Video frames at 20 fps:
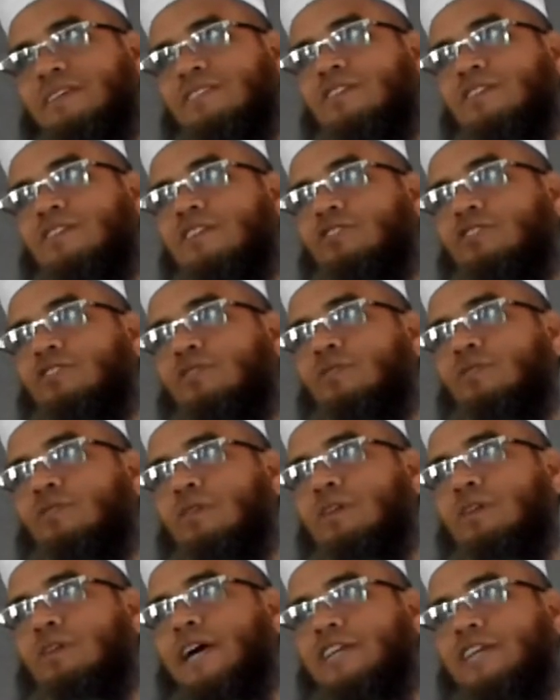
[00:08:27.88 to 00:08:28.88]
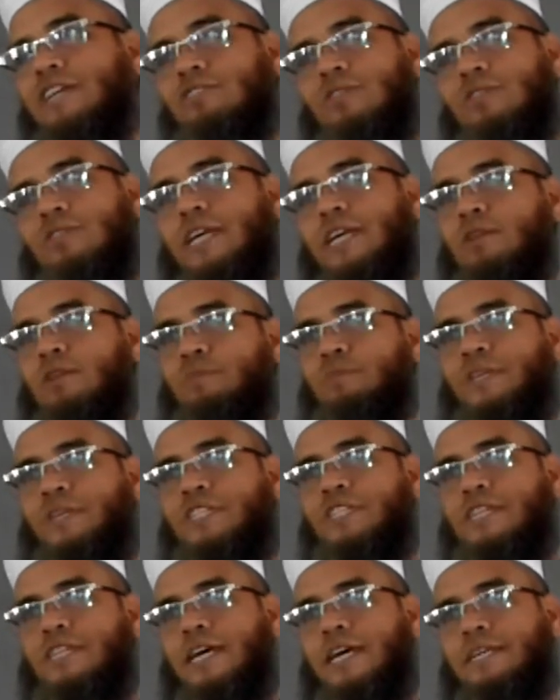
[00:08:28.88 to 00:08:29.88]
ষষ্ঠ খণ্ড একশো তেরো
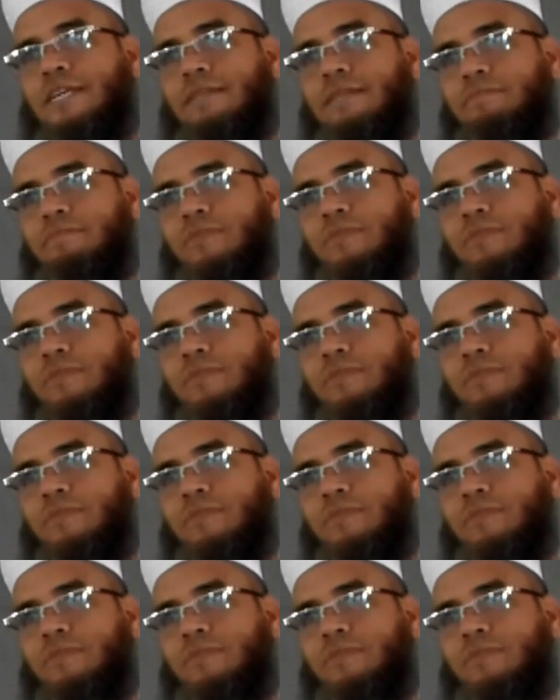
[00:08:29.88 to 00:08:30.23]
পৃষ্ঠায়